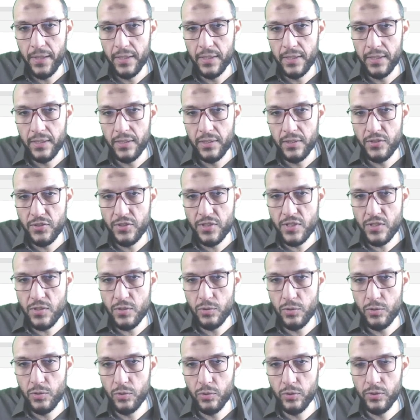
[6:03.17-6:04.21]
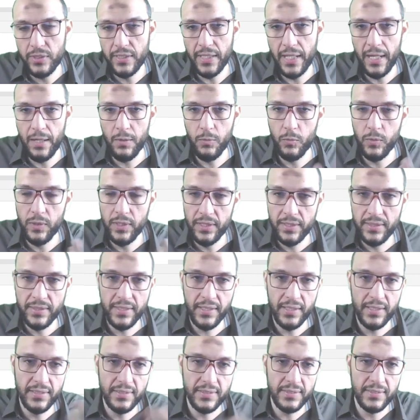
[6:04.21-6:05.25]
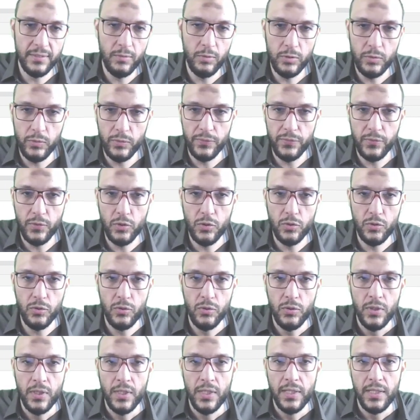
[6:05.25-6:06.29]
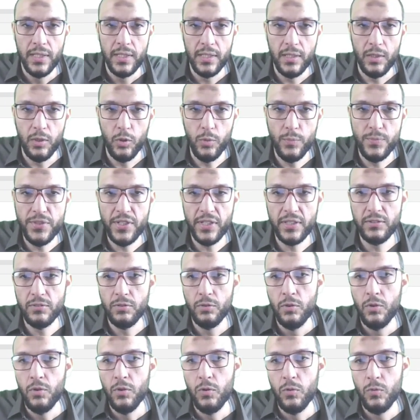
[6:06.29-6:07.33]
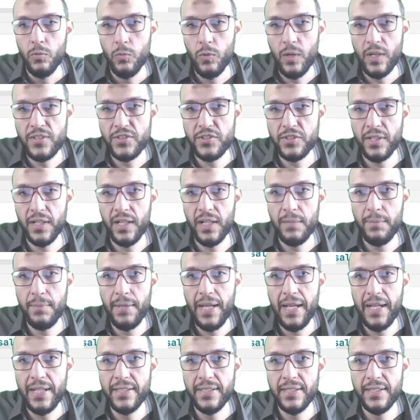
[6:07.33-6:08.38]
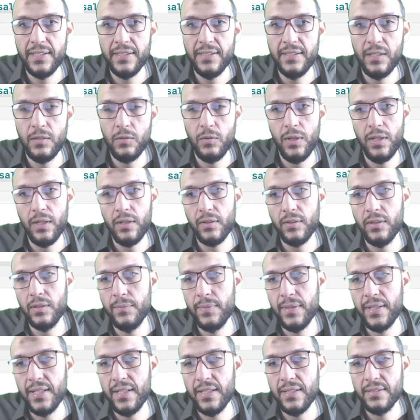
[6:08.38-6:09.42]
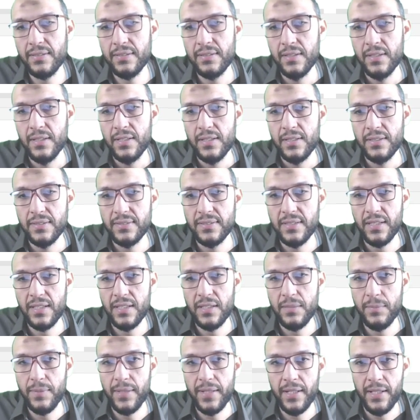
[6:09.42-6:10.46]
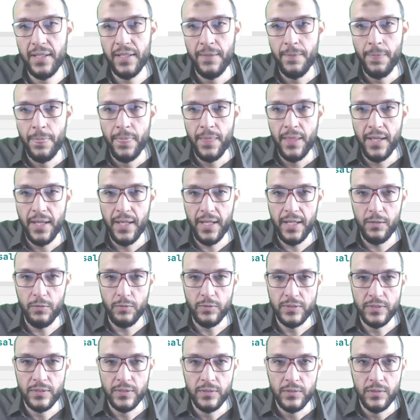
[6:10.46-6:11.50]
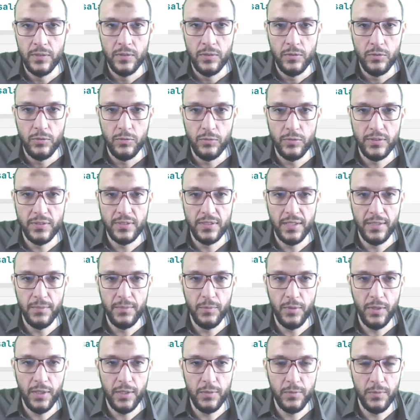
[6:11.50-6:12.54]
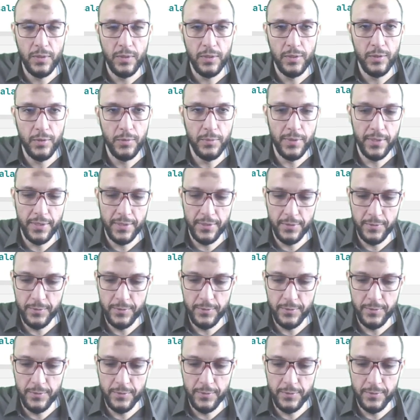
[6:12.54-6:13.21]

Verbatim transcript: الجيسون دود يحول التكست دوت ويفكه لاوبجكت واشتغل معاه عادي جدا واعرض البيانات زي ما انا عاوز والسلام عليكم ورحمه الله وبركاته